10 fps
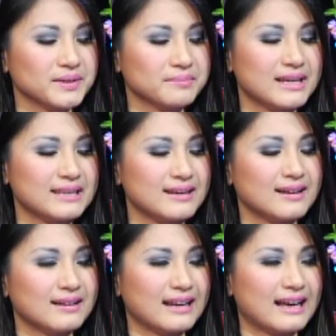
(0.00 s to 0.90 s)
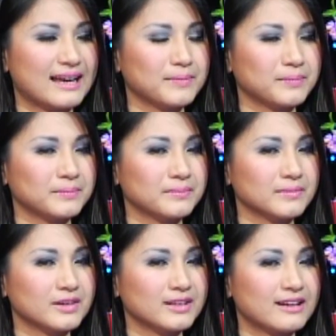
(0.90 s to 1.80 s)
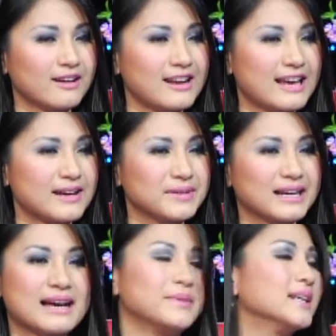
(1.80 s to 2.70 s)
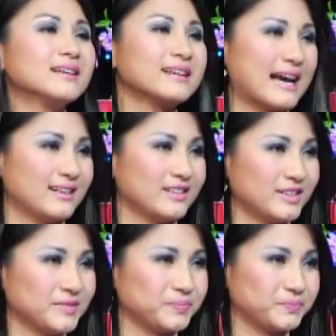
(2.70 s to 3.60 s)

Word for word: bây giờ là em có thể nói là em đang làm hết tất cả rồi đó.